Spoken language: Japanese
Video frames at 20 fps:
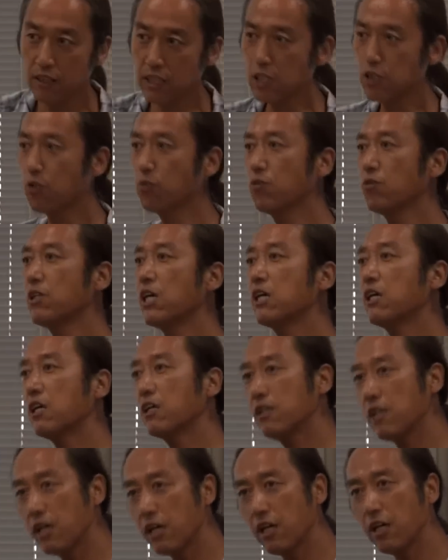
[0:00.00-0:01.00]
でその
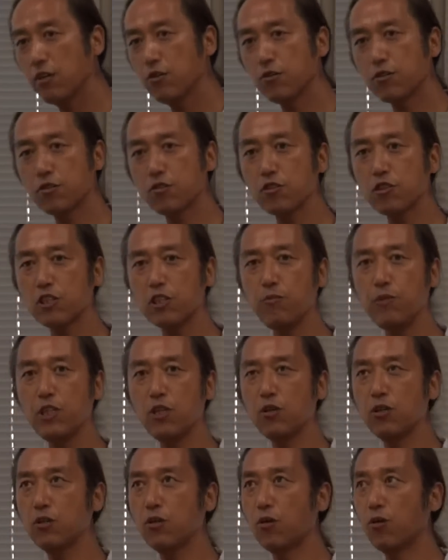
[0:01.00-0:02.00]
中で美しき
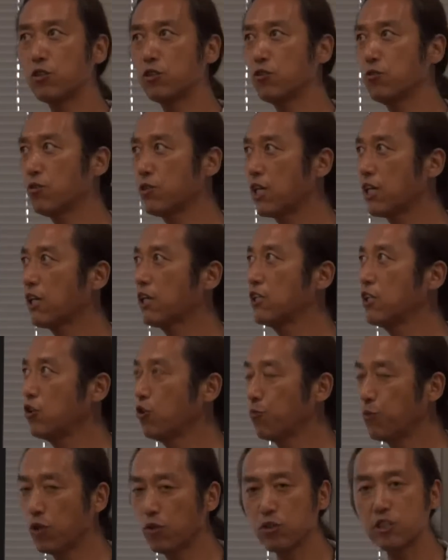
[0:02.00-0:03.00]
緑の星の中で
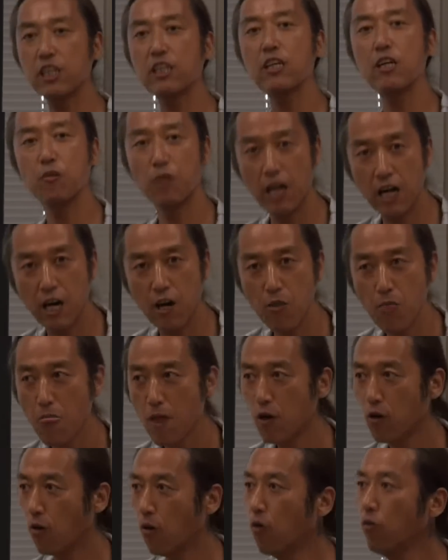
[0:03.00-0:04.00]
の描写では
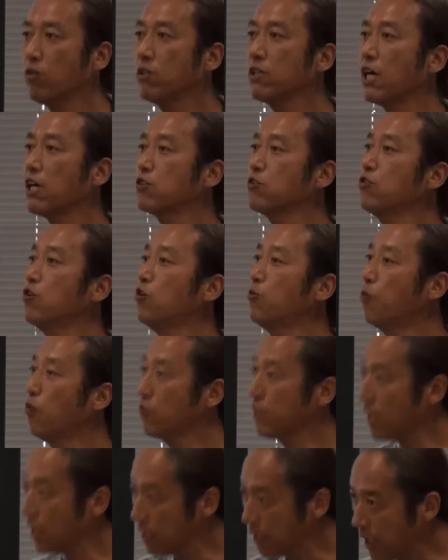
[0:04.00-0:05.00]
音楽を
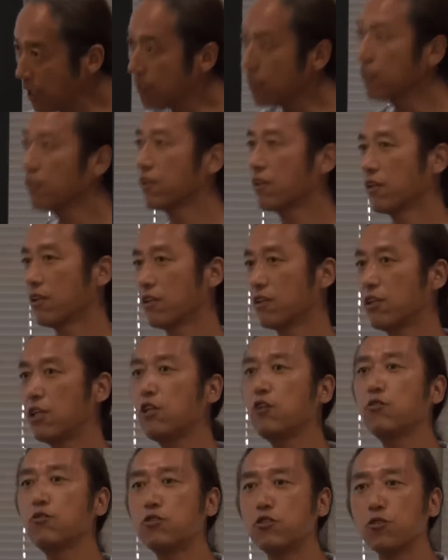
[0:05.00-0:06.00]
持たないっ
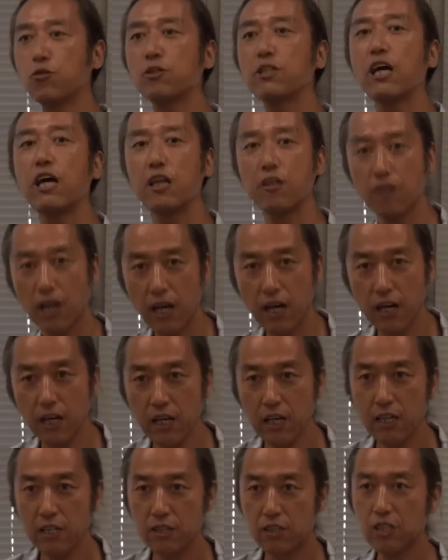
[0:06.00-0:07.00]
ていう状態は
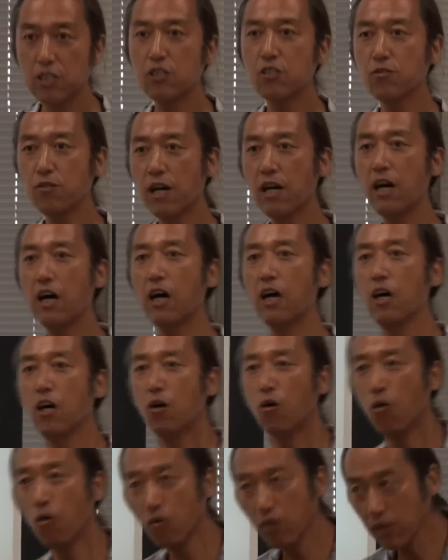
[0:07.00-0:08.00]
実は
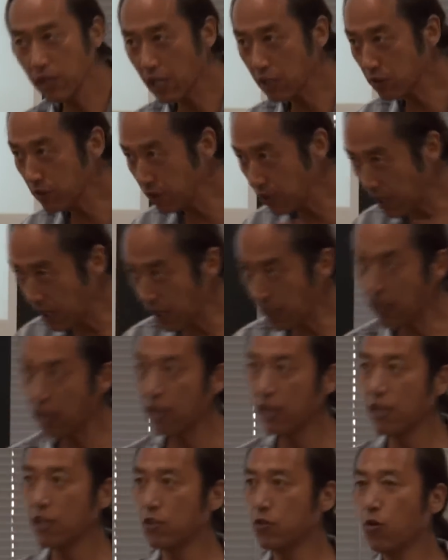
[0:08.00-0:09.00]
音楽
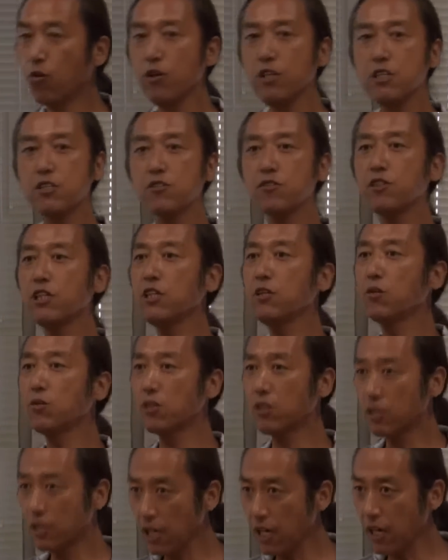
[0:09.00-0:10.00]
やノイズに
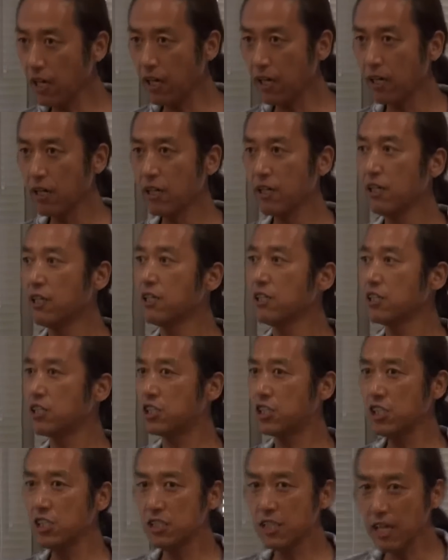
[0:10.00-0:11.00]
よって
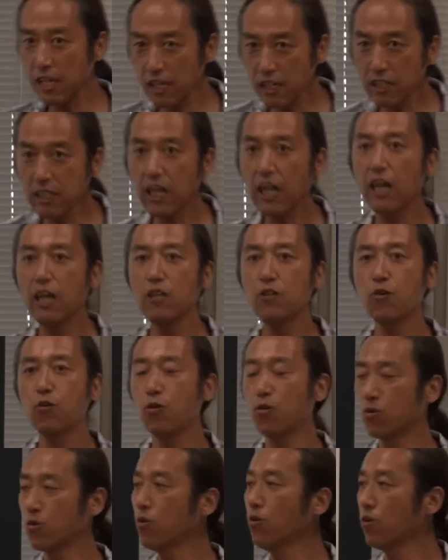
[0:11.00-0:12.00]
自然界
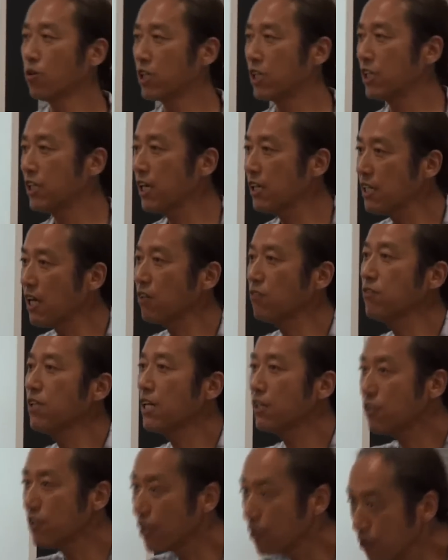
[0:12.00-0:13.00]
の音を聞けなく
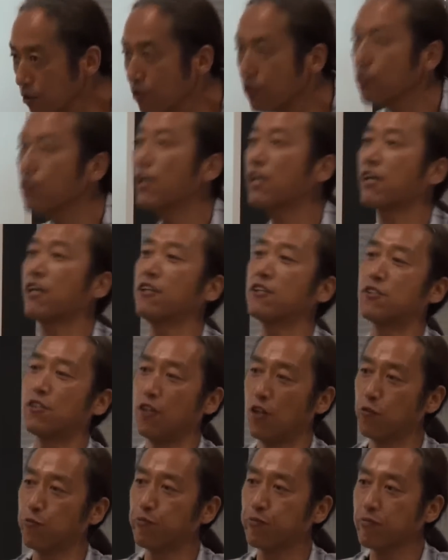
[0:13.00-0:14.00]
なってるっていうわけです
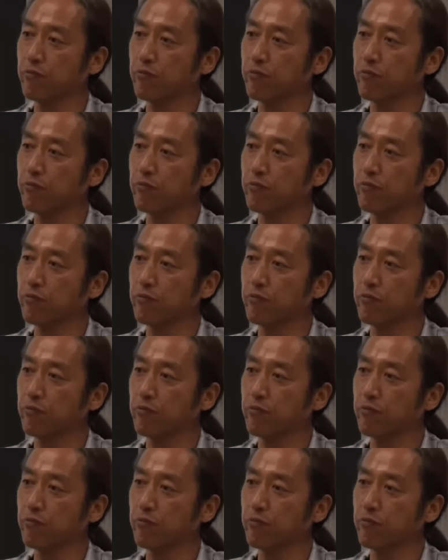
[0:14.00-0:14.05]
よ